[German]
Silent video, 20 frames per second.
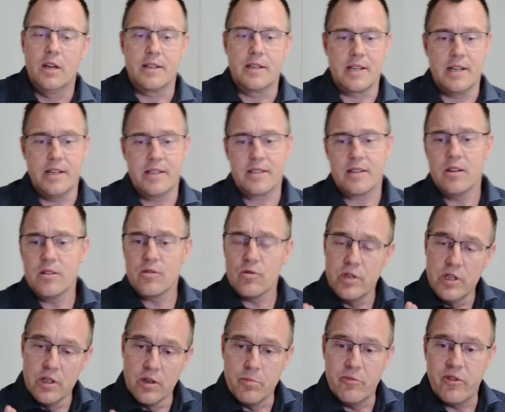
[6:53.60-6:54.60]
Das heißt also,
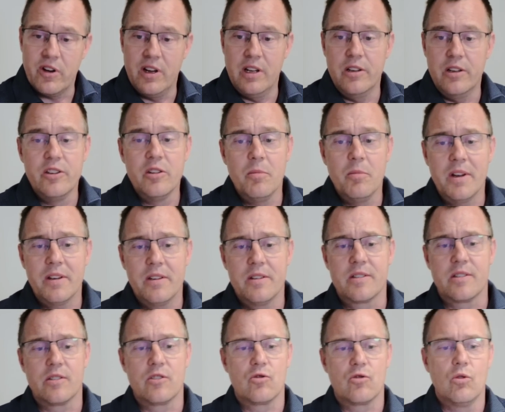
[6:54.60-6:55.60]
hier im Fall Lindemann
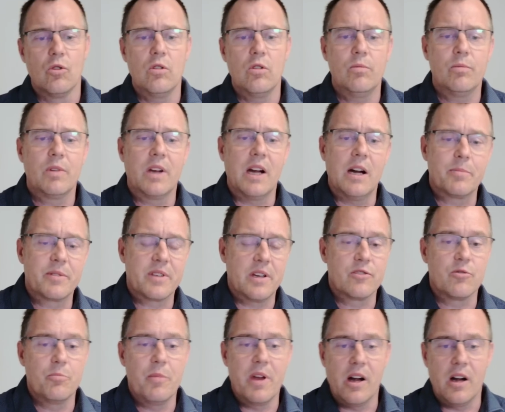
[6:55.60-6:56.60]
ist es so, gab es
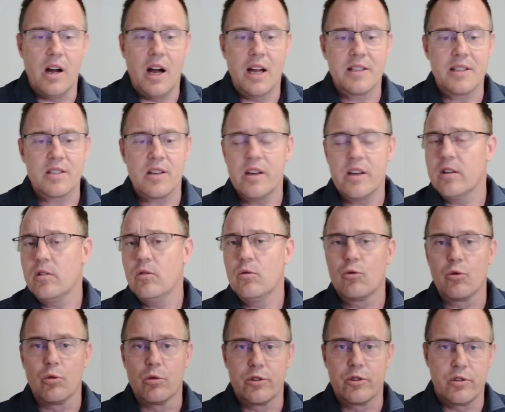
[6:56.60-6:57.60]
also mehrere Anzeigen
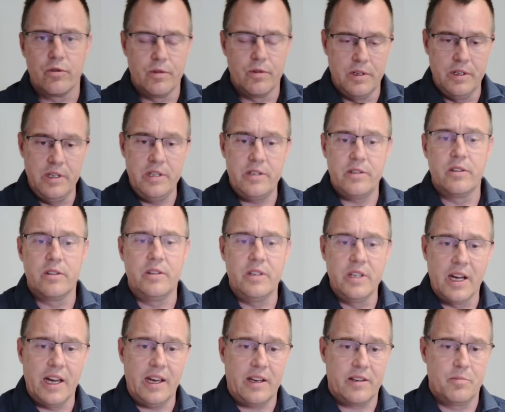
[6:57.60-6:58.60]
durch nicht
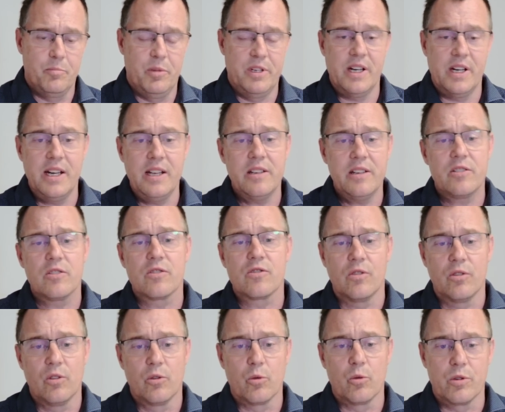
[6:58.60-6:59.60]
direkt Beteiligte,
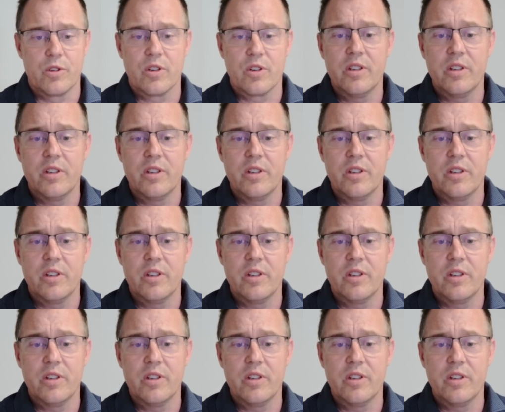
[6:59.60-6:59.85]
sondern durch